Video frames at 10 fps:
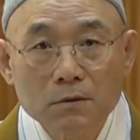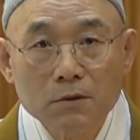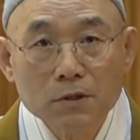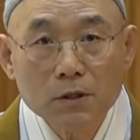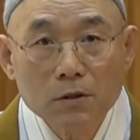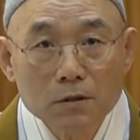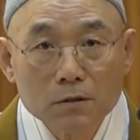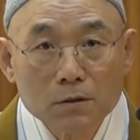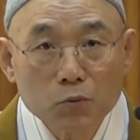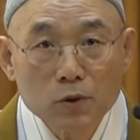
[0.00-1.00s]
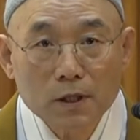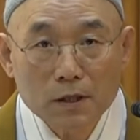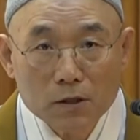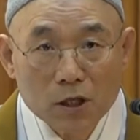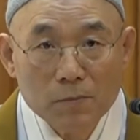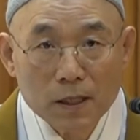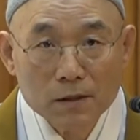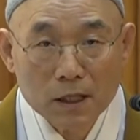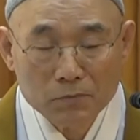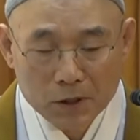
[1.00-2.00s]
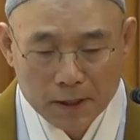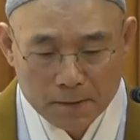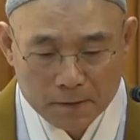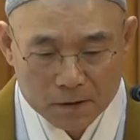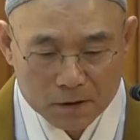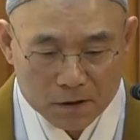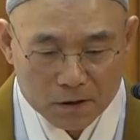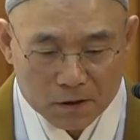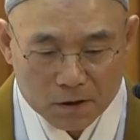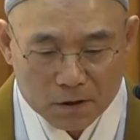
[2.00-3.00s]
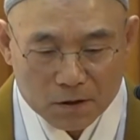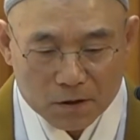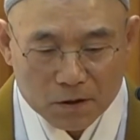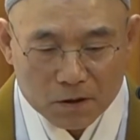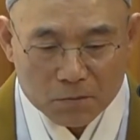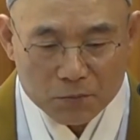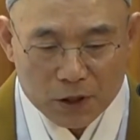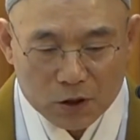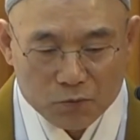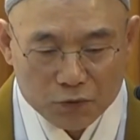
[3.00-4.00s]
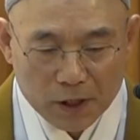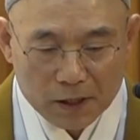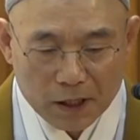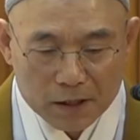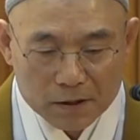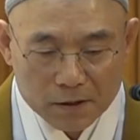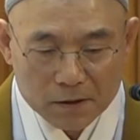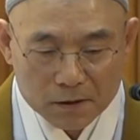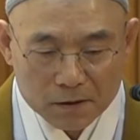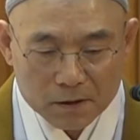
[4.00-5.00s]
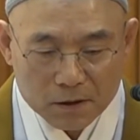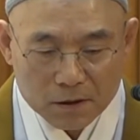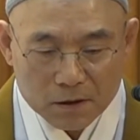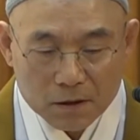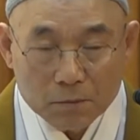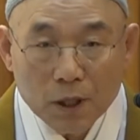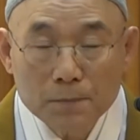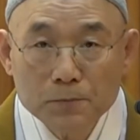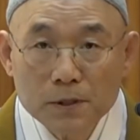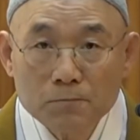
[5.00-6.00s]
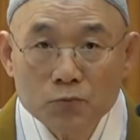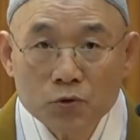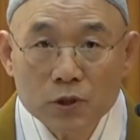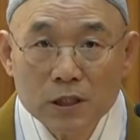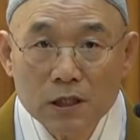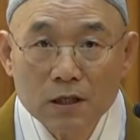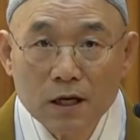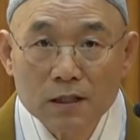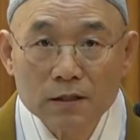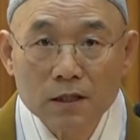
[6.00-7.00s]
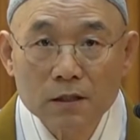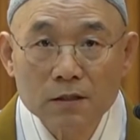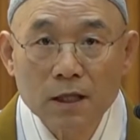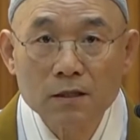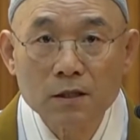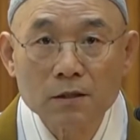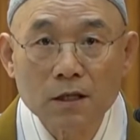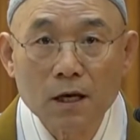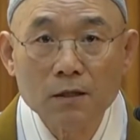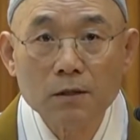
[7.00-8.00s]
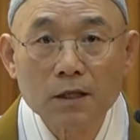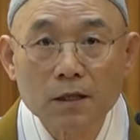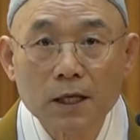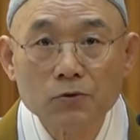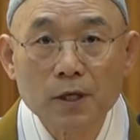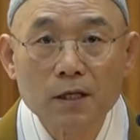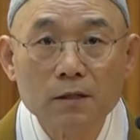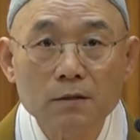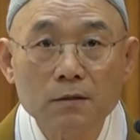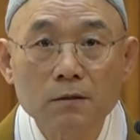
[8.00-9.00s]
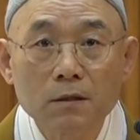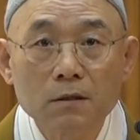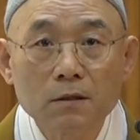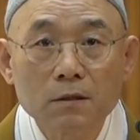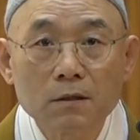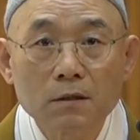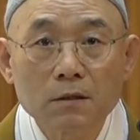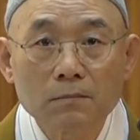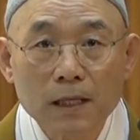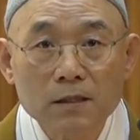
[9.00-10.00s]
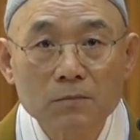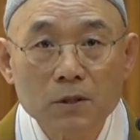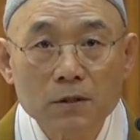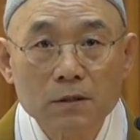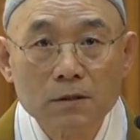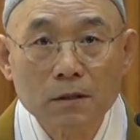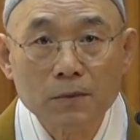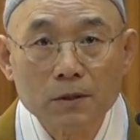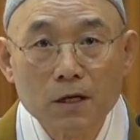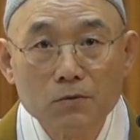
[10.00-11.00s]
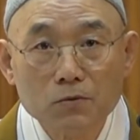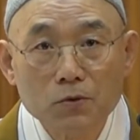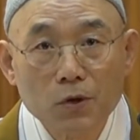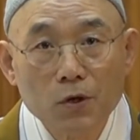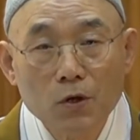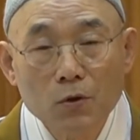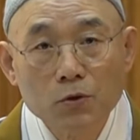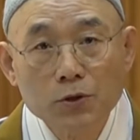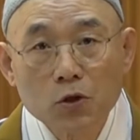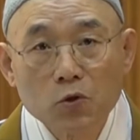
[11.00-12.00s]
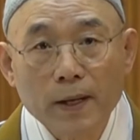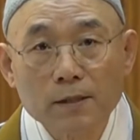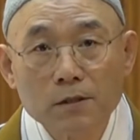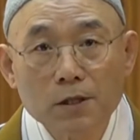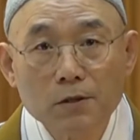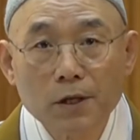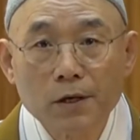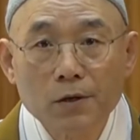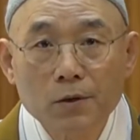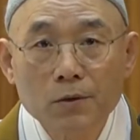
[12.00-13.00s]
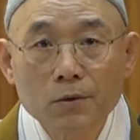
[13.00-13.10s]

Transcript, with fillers: 근데 여기를 보니까 나 처음 알았나 이번에 미륵불에 대해서 법신불의 진리가 크게 드러나는 것이다. 그렇게 대종사님께서는 말씀을 하셨단 말이야. 난 근데 그 전에도 봤을 텐데